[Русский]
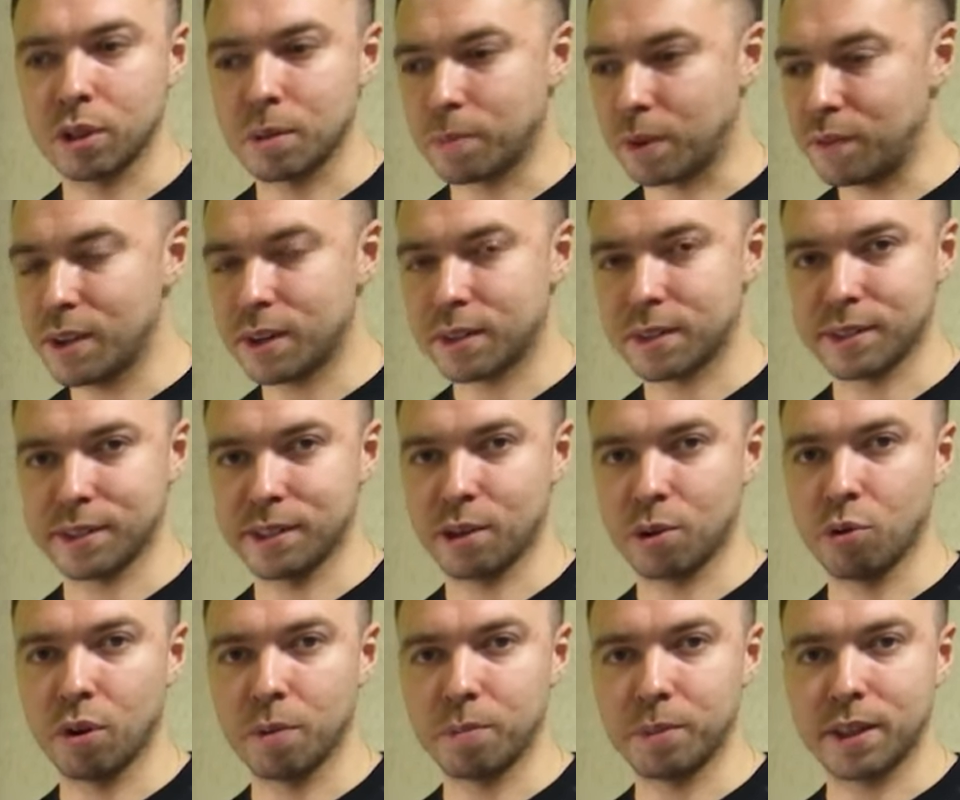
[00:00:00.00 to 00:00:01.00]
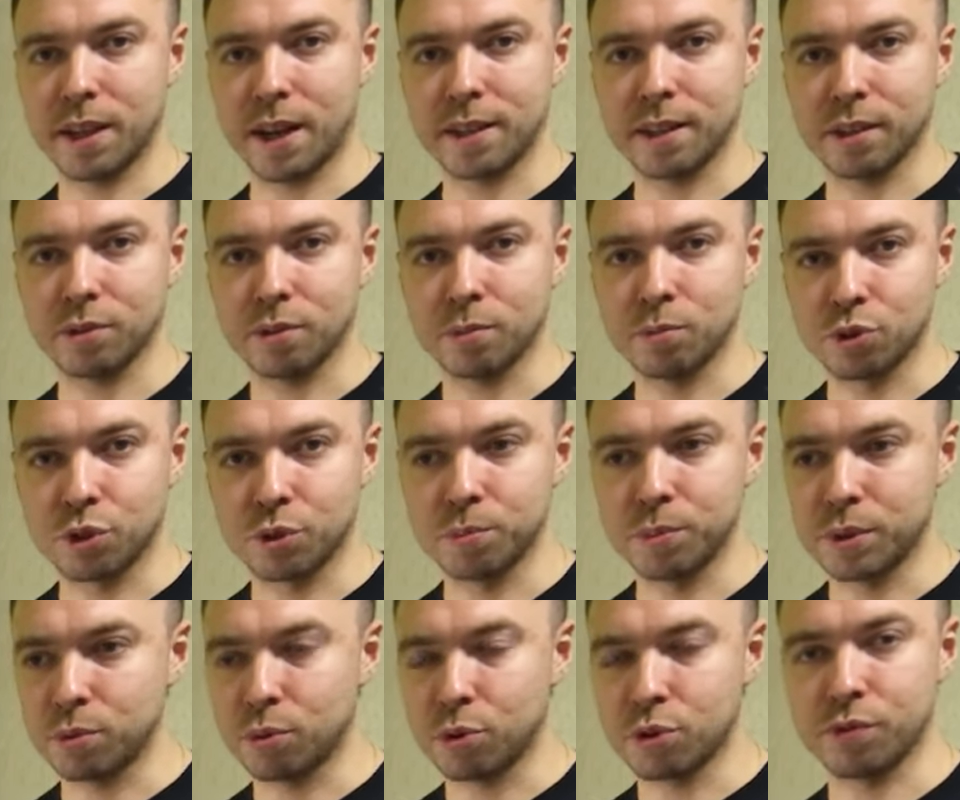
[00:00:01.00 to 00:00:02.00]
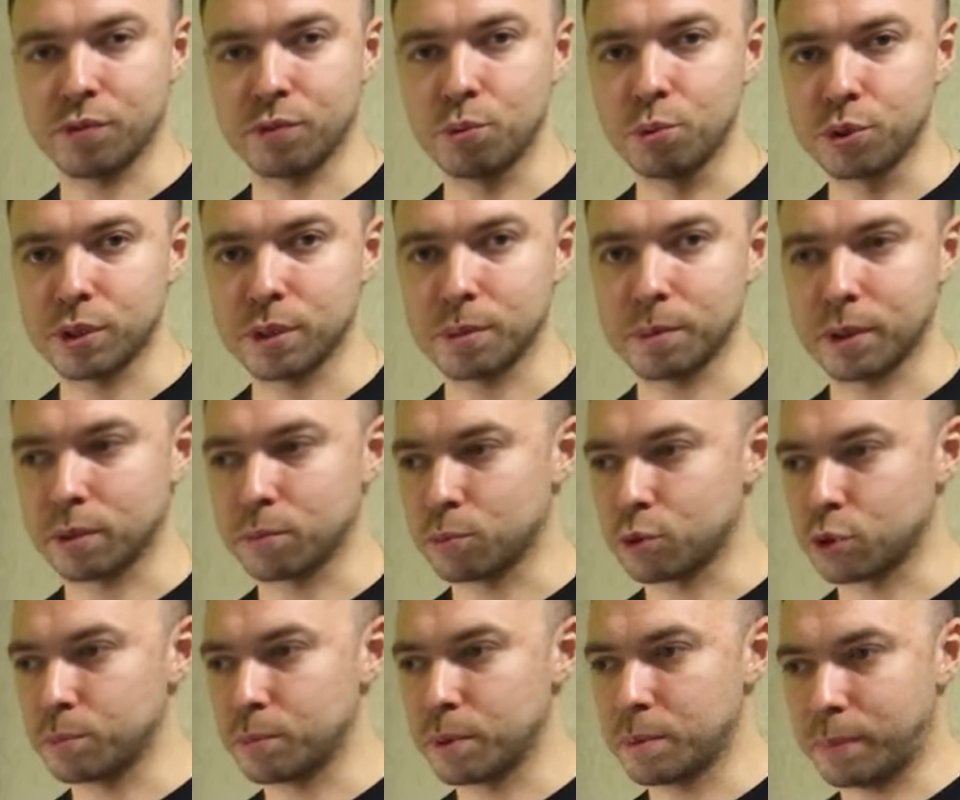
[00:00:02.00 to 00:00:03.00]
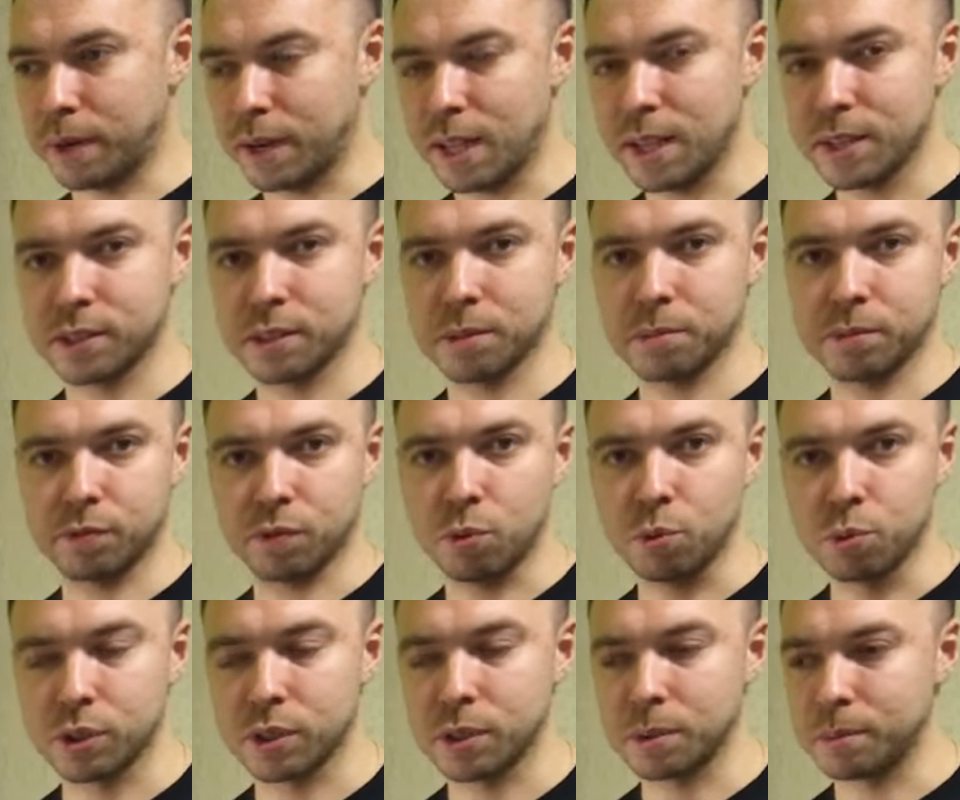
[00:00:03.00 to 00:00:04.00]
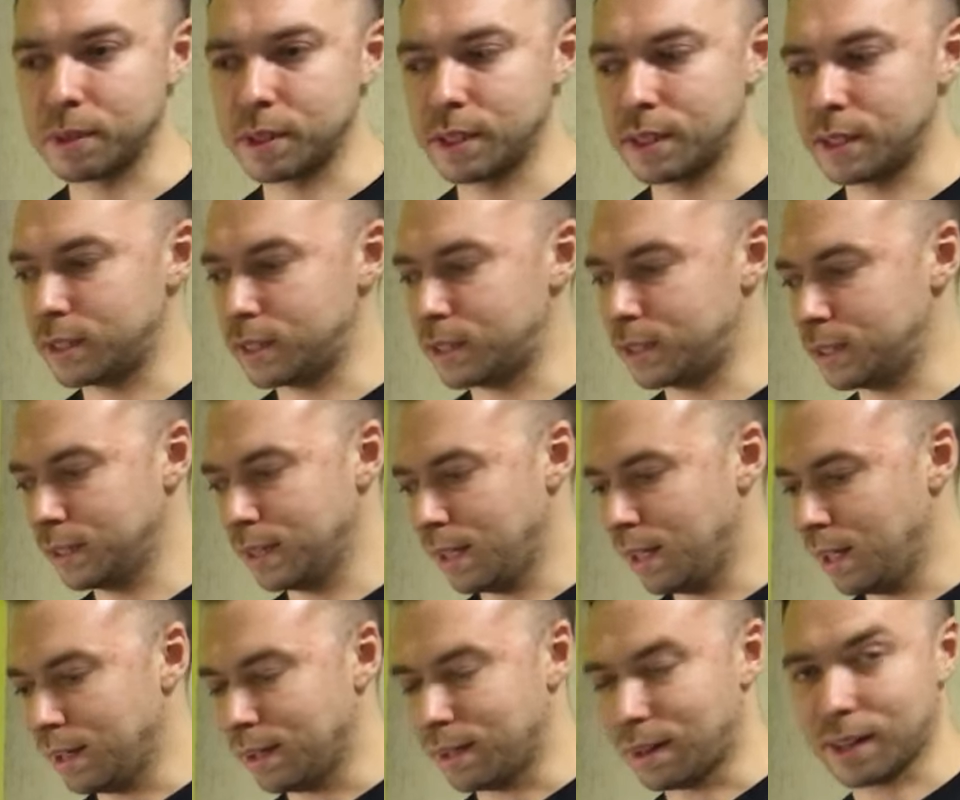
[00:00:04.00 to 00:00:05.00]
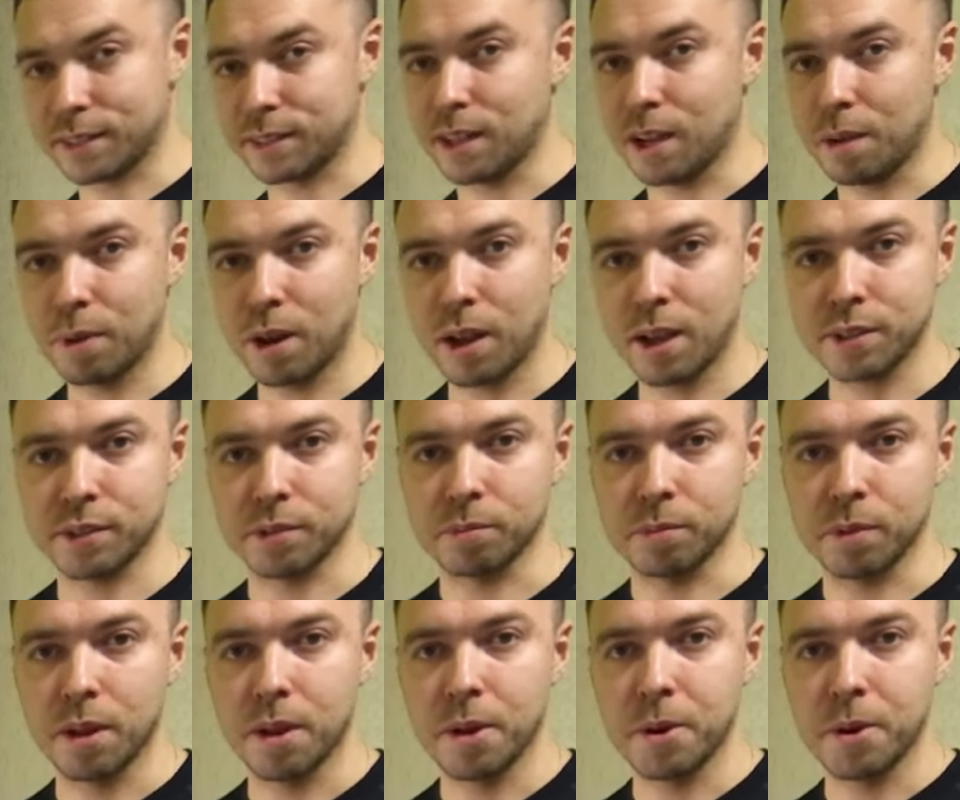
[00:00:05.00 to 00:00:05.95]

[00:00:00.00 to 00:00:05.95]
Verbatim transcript: И поверьте, здоровое питание, оно может быть очень вкусным, оно может быть полезным, вкусным и разнообразным.